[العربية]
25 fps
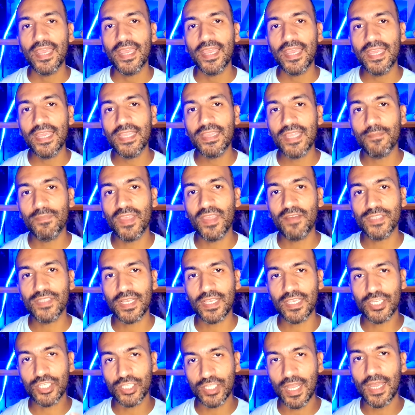انت
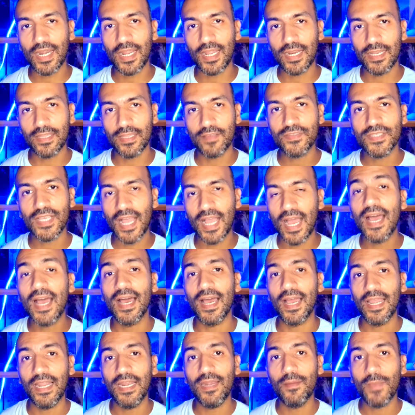بنفسك اشتغل على نفسك
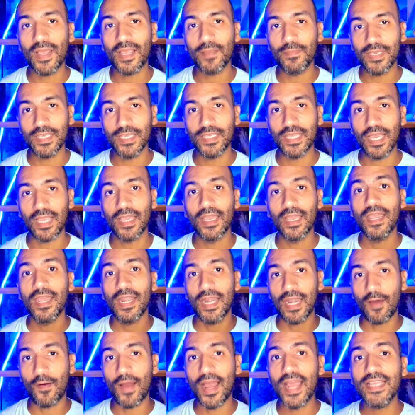حقق حلمك بايدك
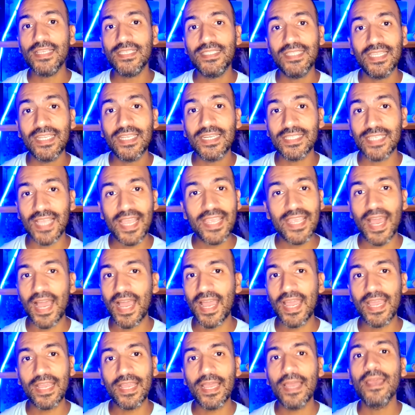لو عايز تدرس اي
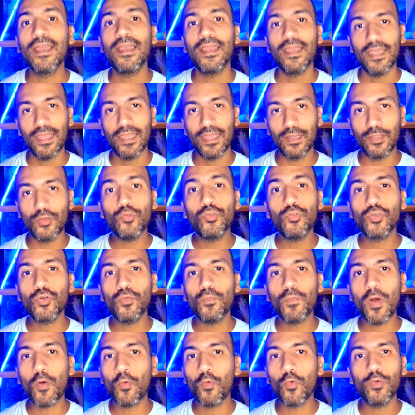حاجه
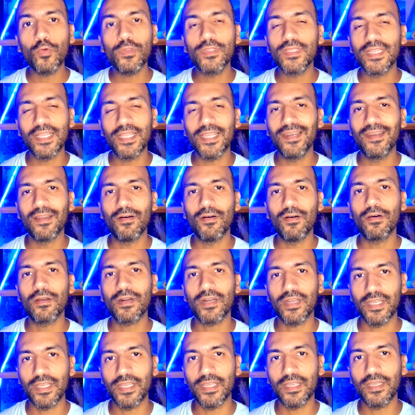اليوتيوب موجود ليل نهار